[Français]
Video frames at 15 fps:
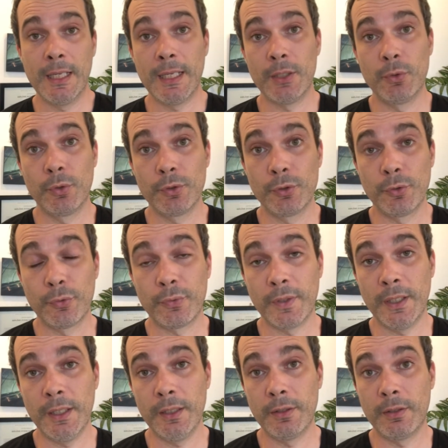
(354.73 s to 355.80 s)
Et donc, de
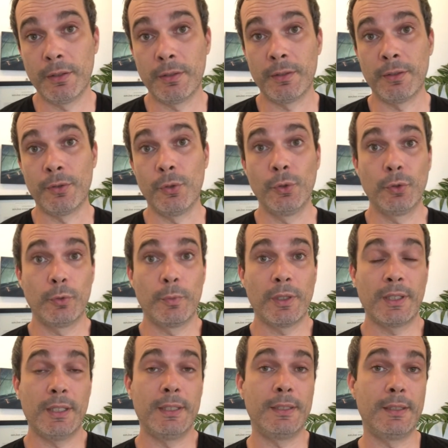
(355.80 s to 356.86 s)
fait, le taux de
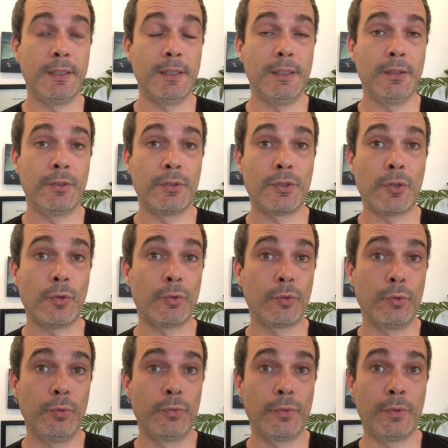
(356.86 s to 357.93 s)
mortalité s'en
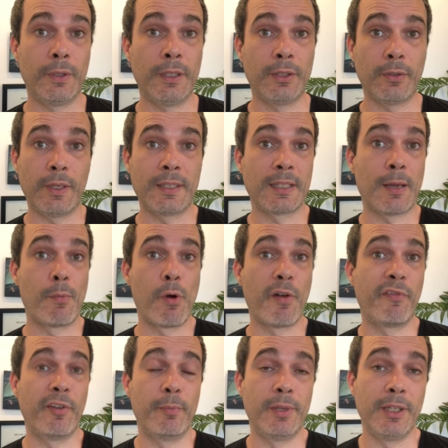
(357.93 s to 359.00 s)
retrouve être extrêmement
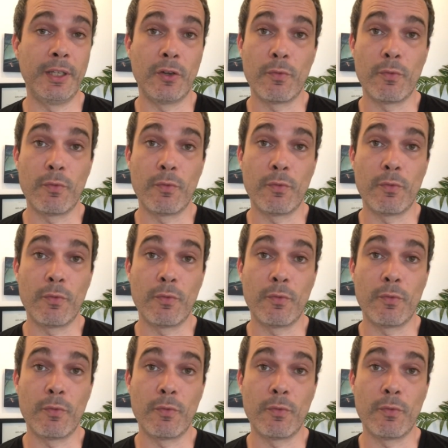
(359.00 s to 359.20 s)
affaibli.